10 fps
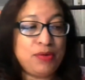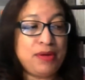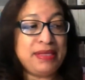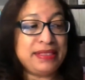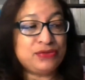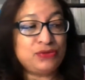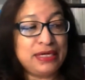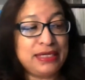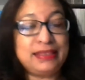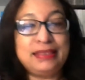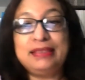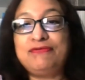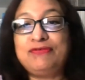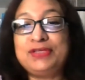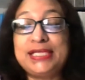obviamente son las que
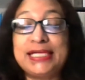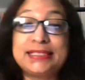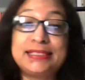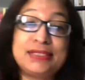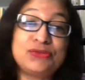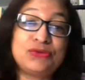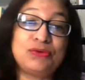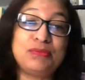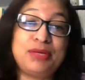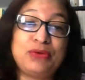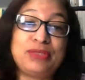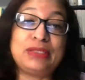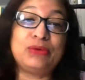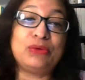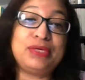tienen difícil acceso,
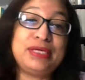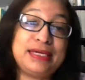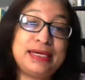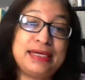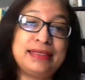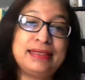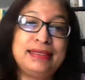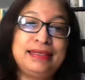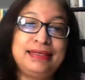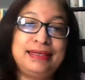menos tecnología,